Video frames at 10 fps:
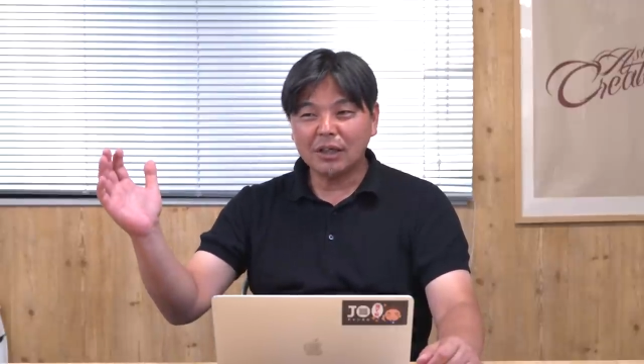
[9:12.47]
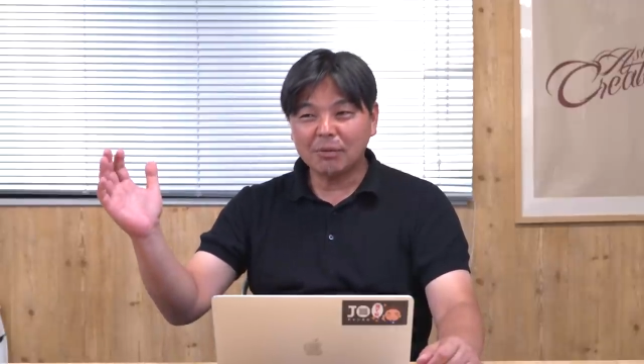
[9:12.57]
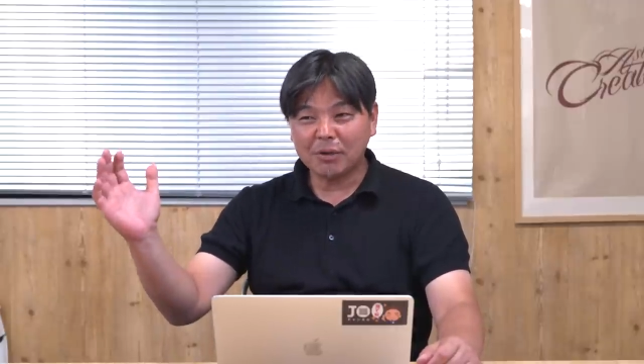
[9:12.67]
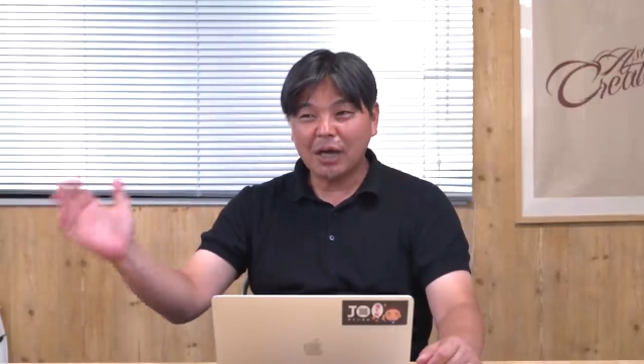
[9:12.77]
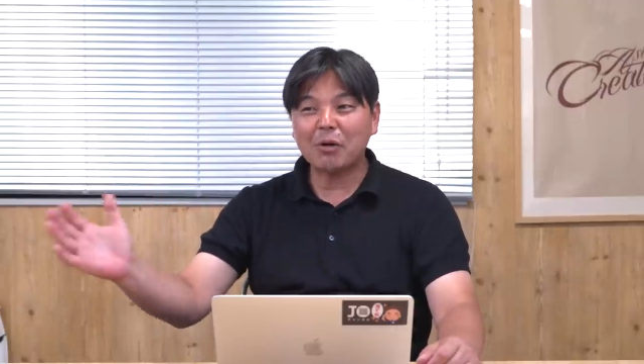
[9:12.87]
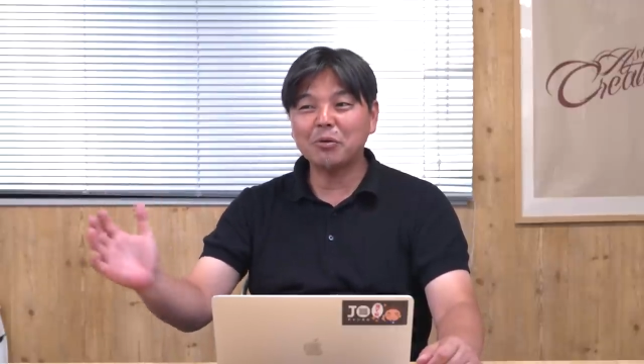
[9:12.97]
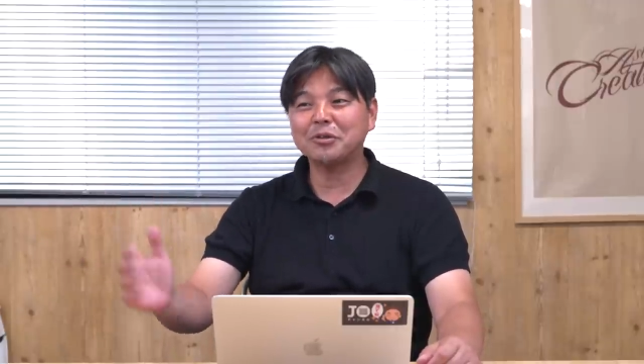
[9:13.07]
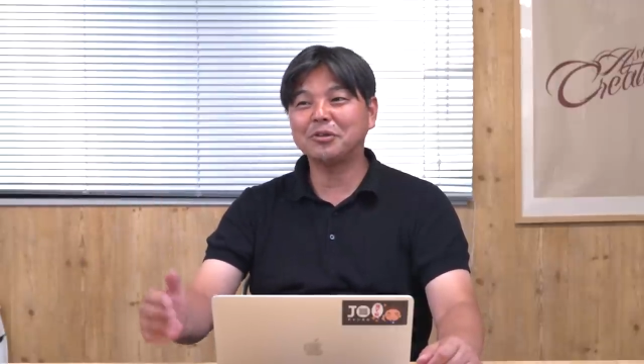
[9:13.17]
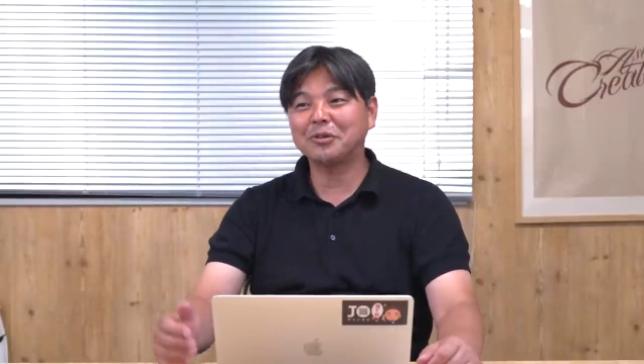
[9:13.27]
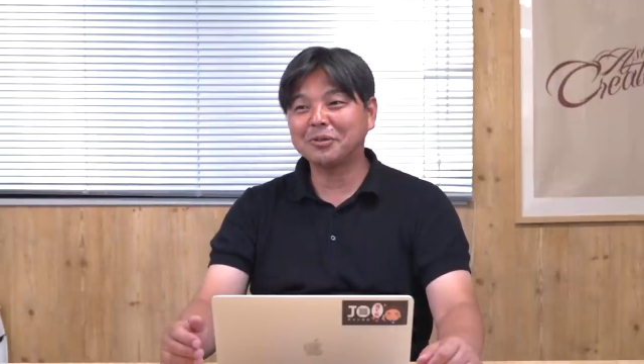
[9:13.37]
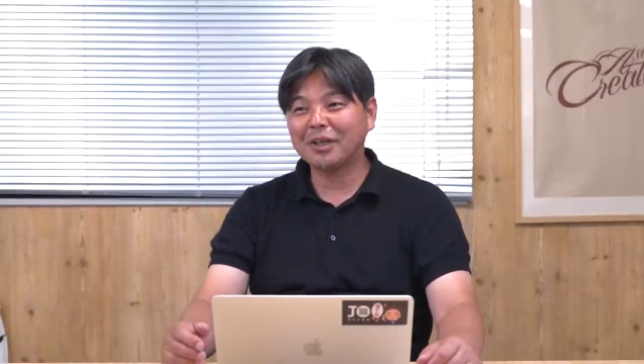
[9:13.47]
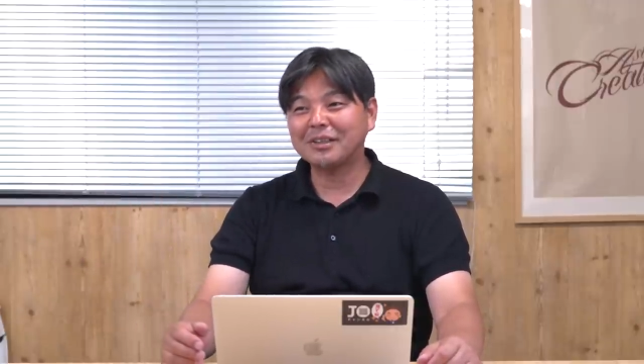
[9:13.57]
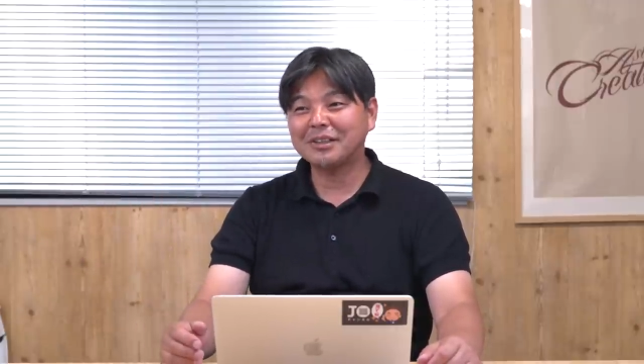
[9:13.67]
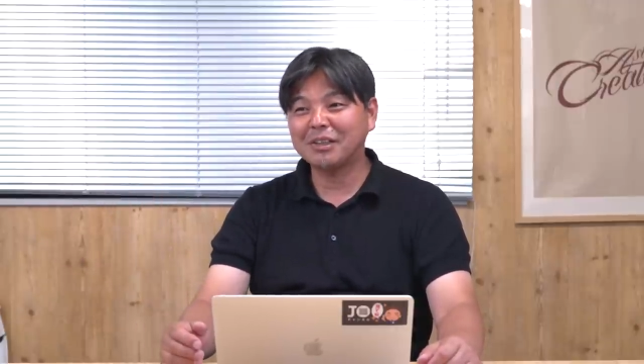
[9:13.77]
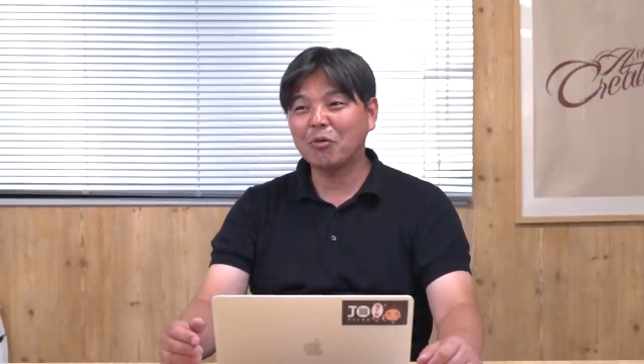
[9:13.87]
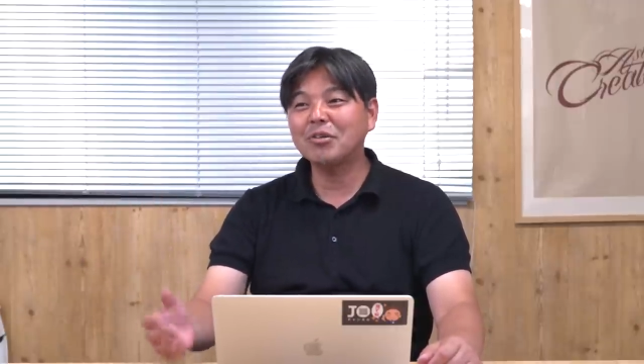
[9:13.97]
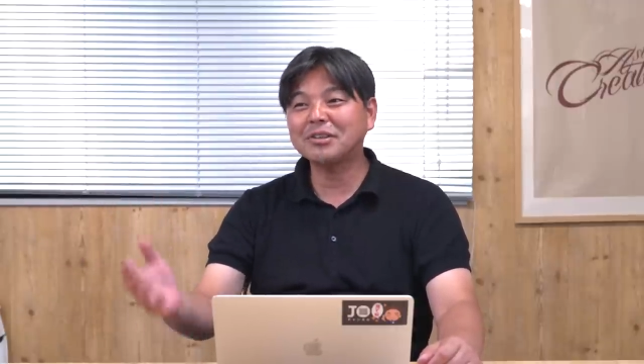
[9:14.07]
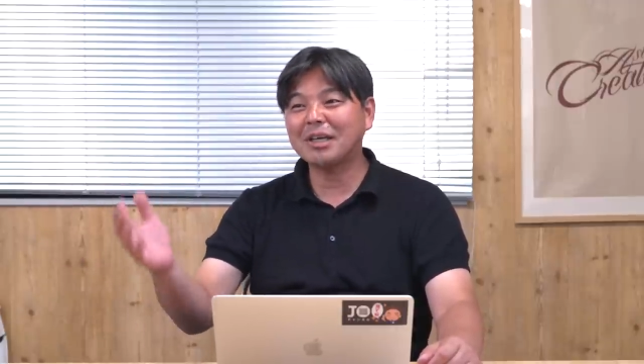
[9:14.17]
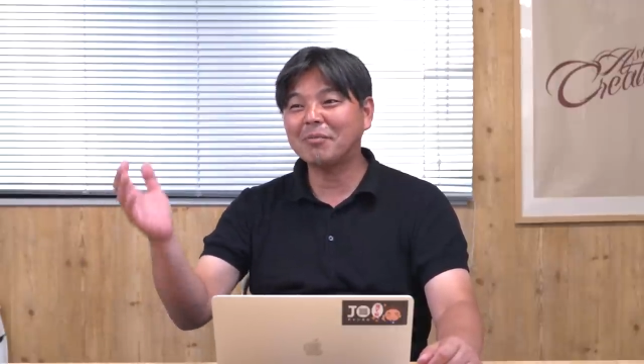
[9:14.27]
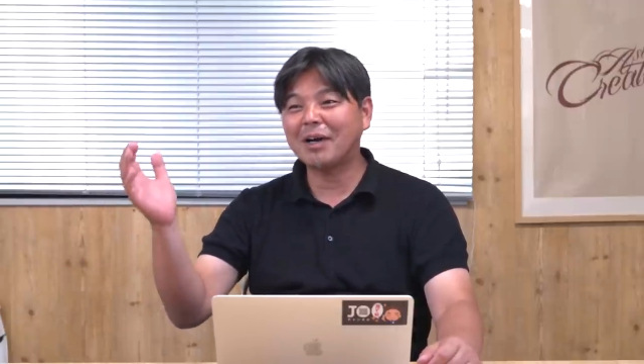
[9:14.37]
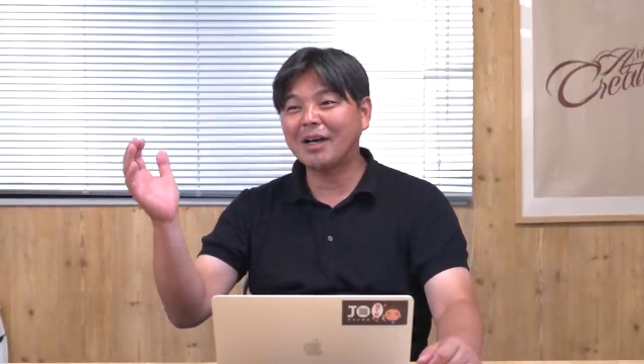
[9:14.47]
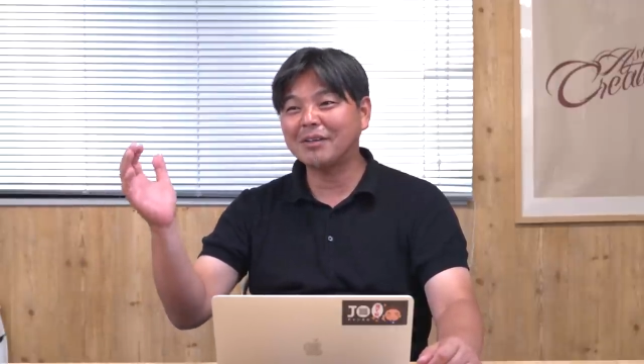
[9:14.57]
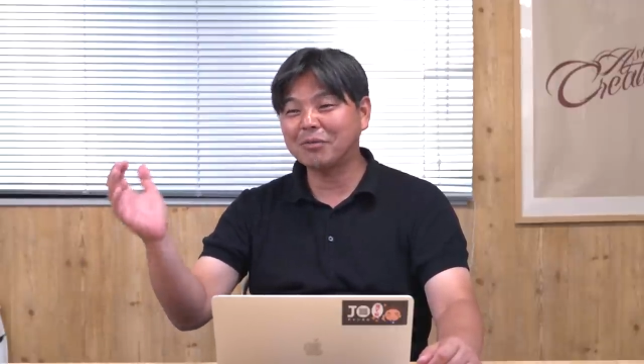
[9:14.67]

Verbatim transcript: やっぱり外国人の人たちって奥様